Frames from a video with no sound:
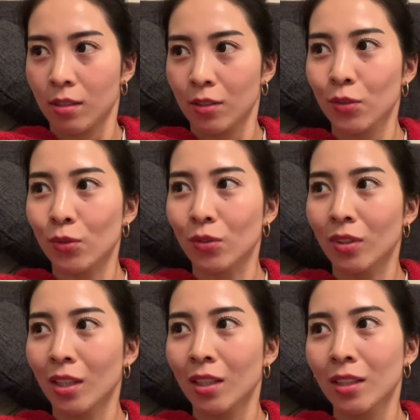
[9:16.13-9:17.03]
ちょっと大人
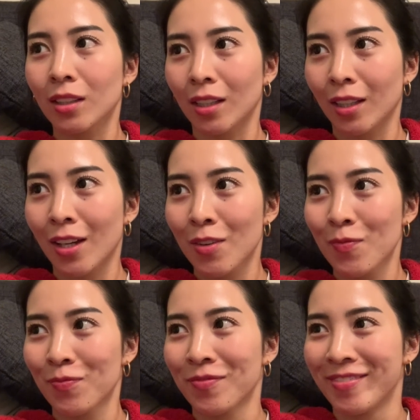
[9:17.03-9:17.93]
になったかな
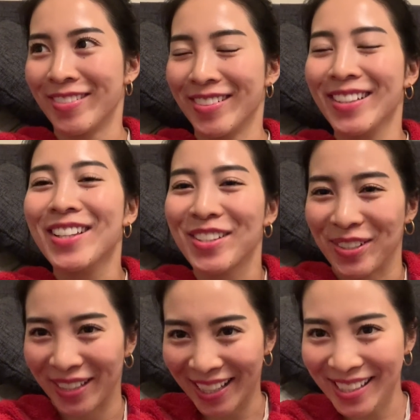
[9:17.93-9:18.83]

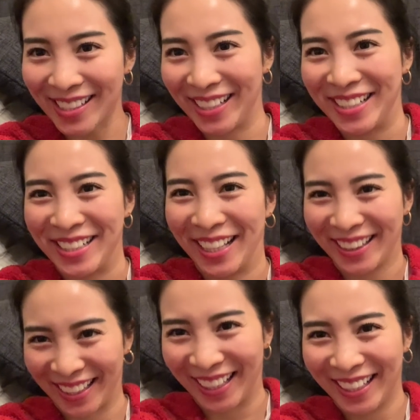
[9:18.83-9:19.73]
28歳になっ
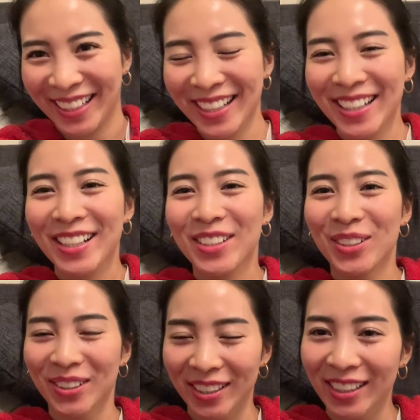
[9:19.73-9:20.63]
て
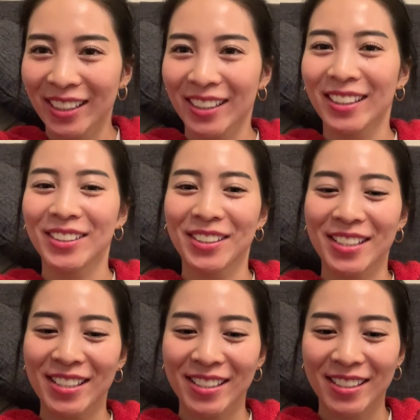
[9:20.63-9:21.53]
大人になったよう
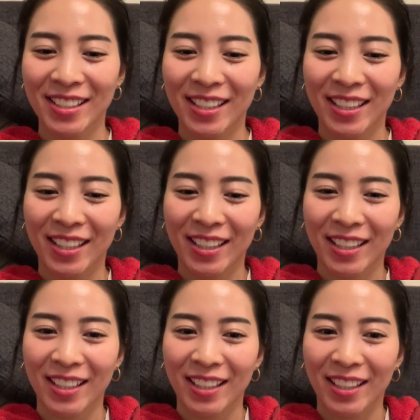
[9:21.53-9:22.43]
です
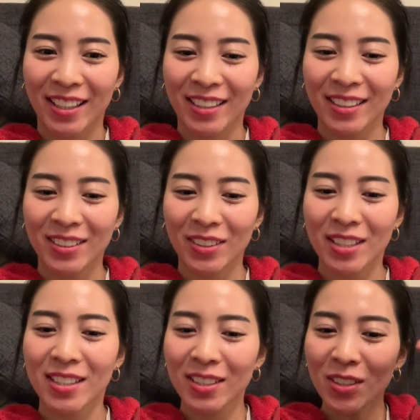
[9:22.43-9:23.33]
でとりあ
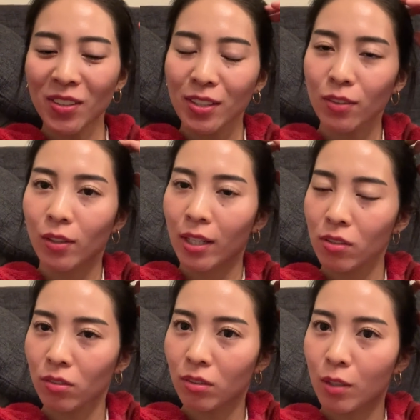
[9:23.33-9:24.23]
えず今日はちょっと外
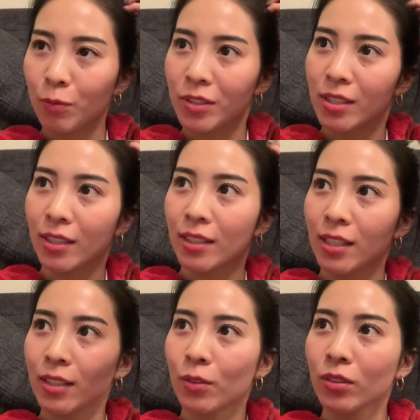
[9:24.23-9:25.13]
食とかもしちゃった
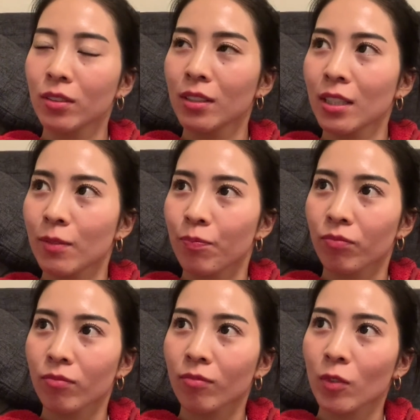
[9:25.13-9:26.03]
んで本当に
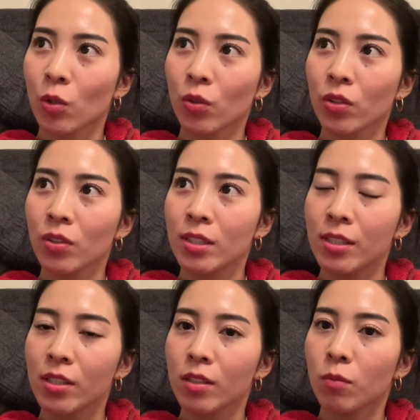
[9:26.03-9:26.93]
こういう一
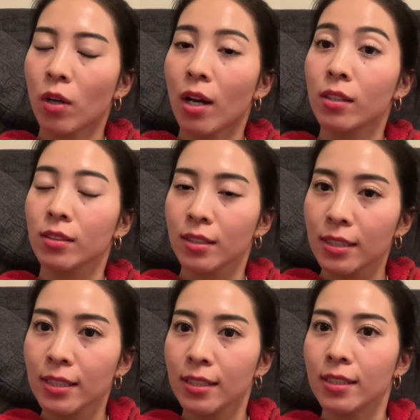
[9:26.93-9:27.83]
日もある
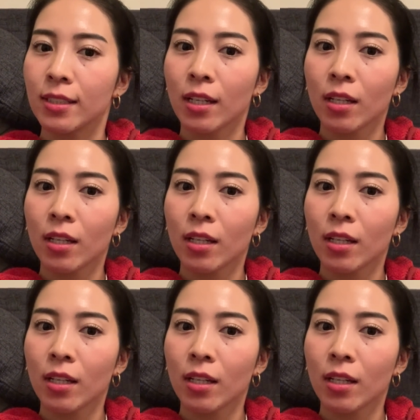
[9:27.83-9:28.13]
し